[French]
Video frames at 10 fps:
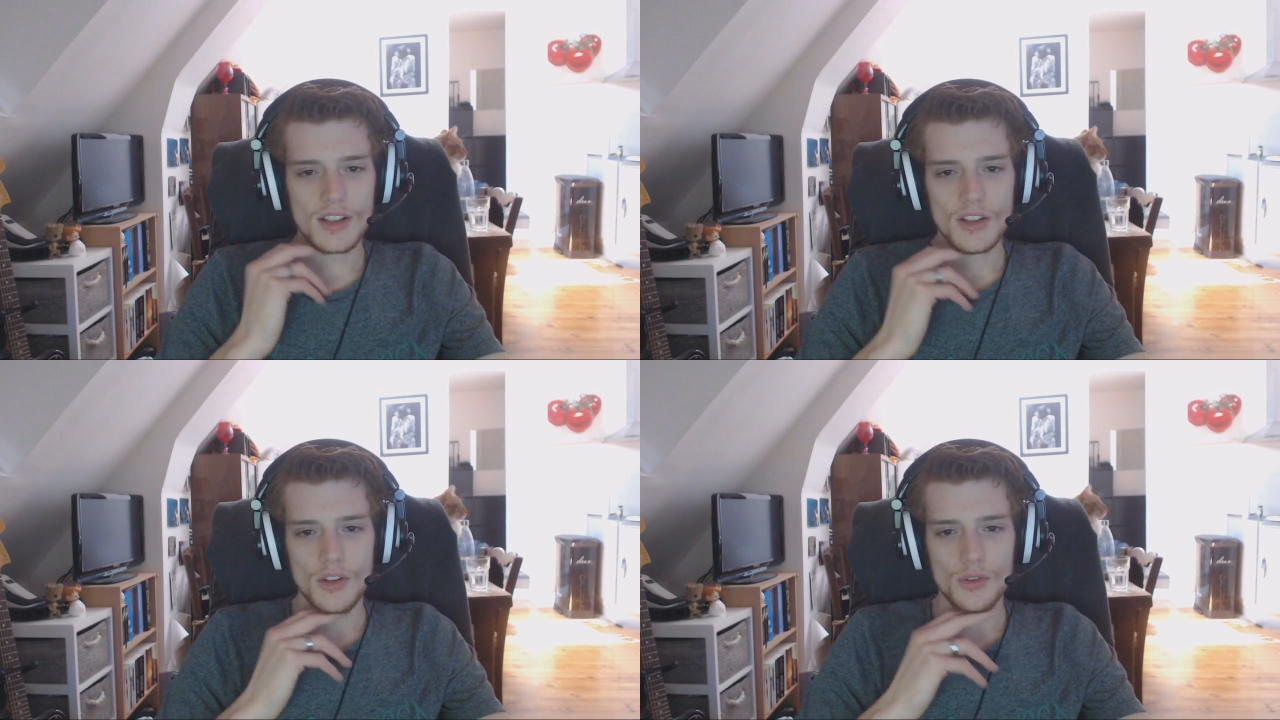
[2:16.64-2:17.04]

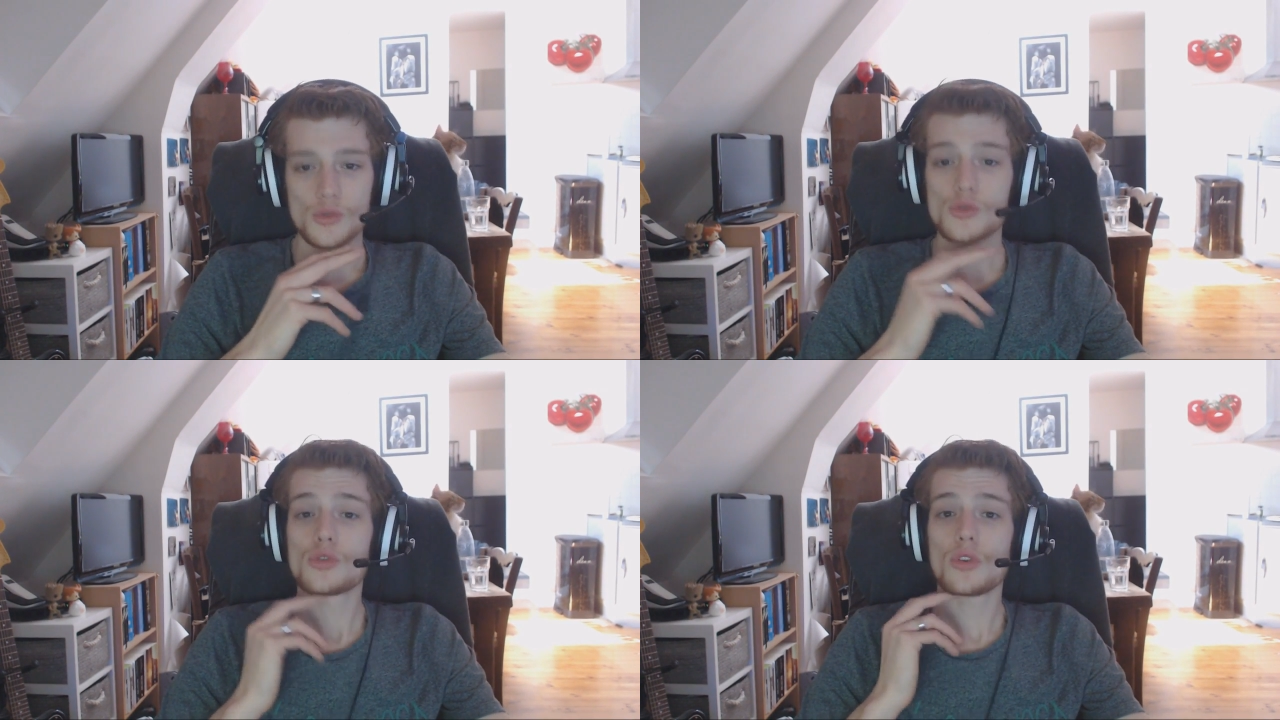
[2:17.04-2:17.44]
Euh,
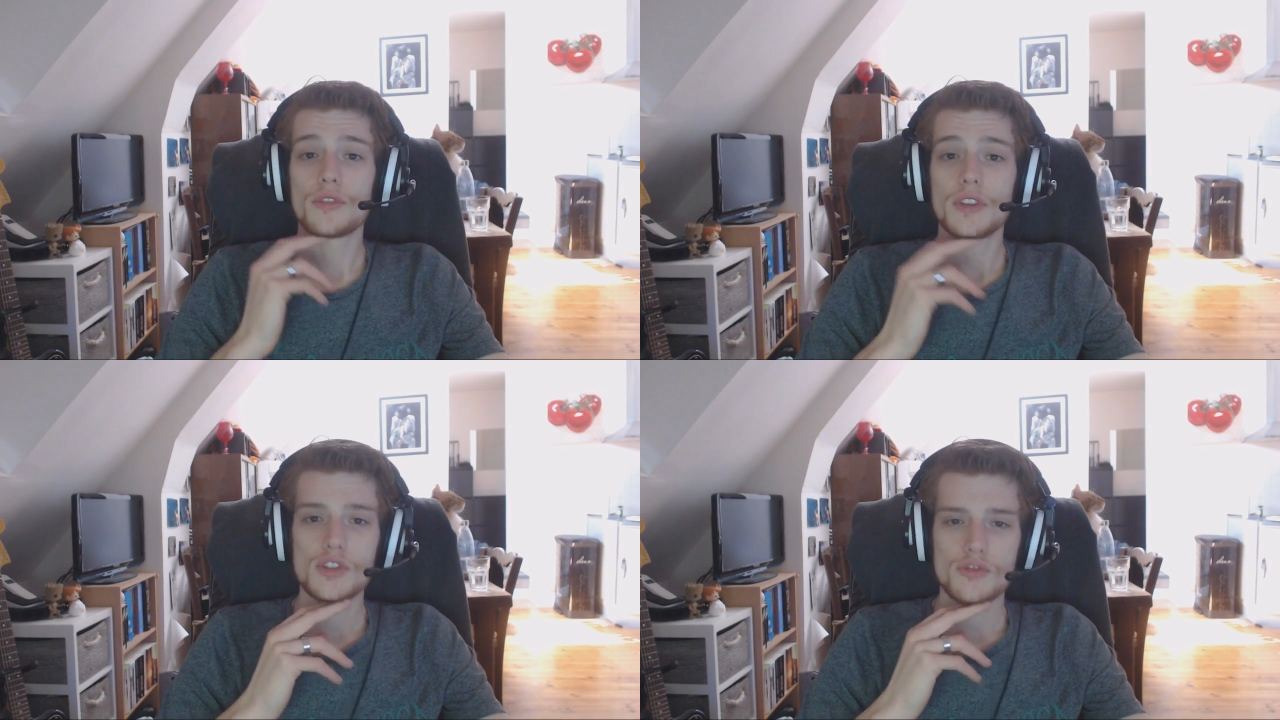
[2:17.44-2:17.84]
de
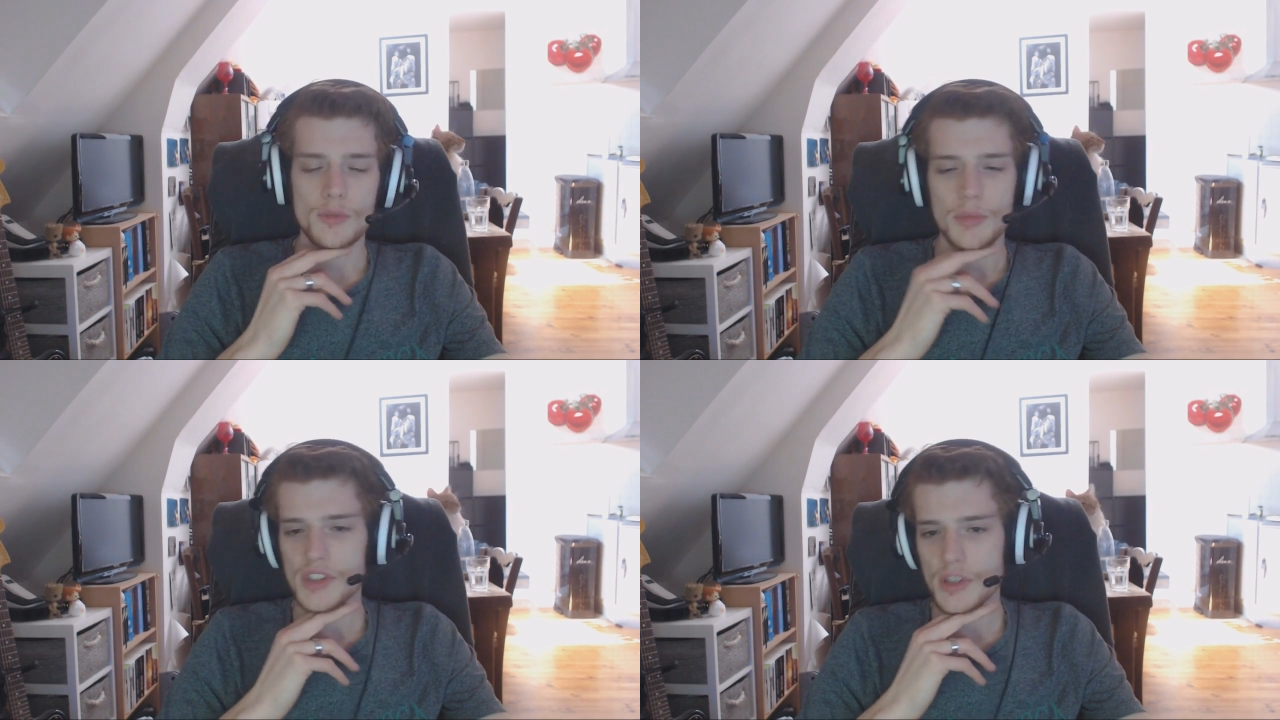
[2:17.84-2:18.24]
survie, je
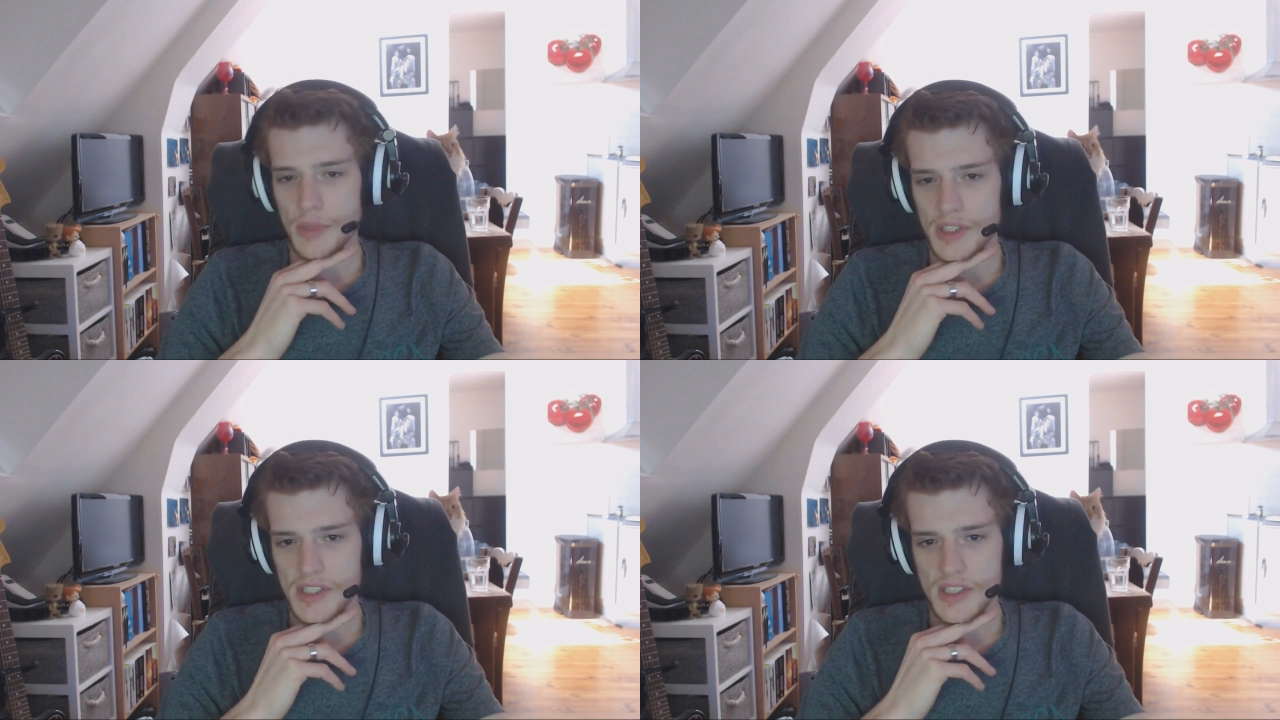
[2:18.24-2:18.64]
vais pas dire
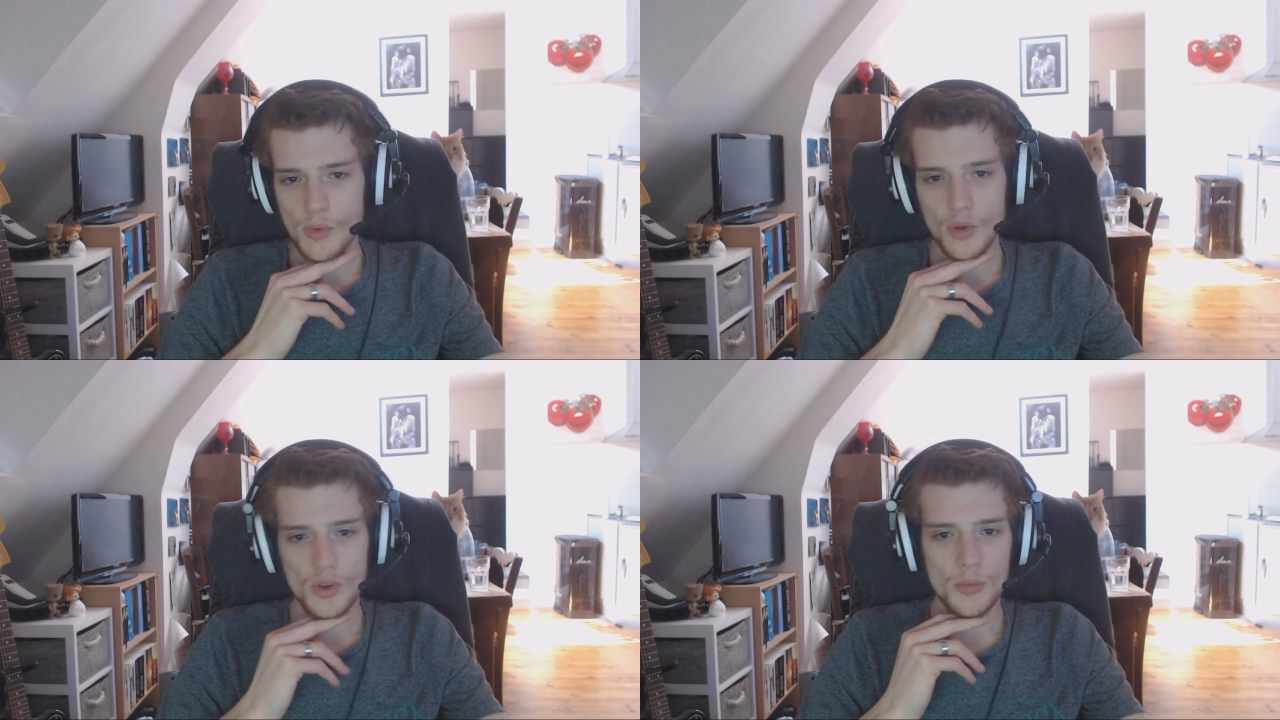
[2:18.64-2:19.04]

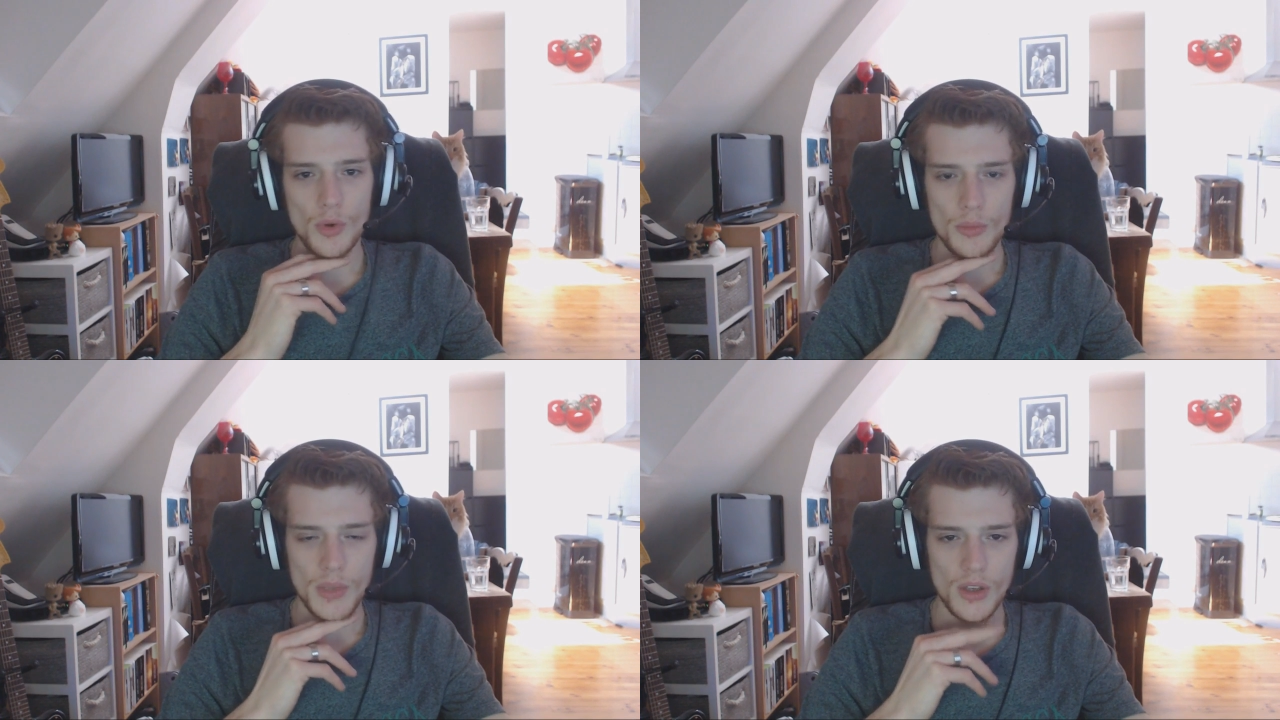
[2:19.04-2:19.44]
précisément
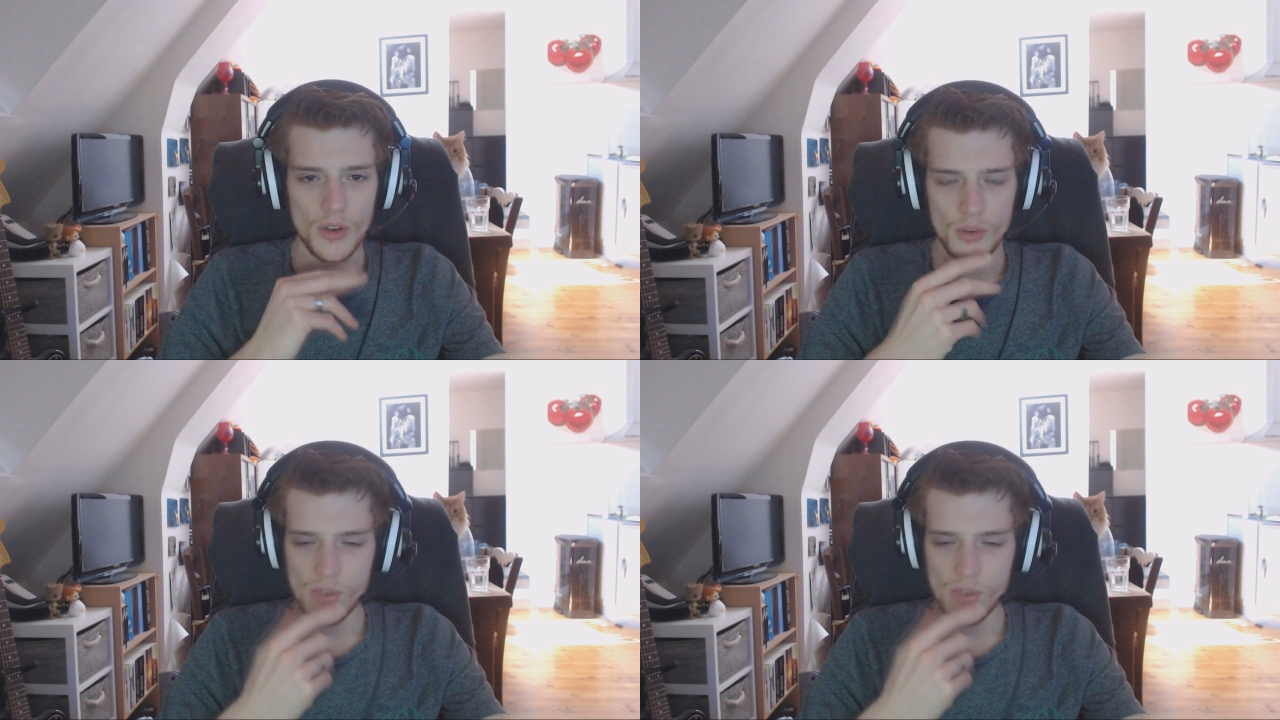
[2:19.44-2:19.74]
comment, mais euh,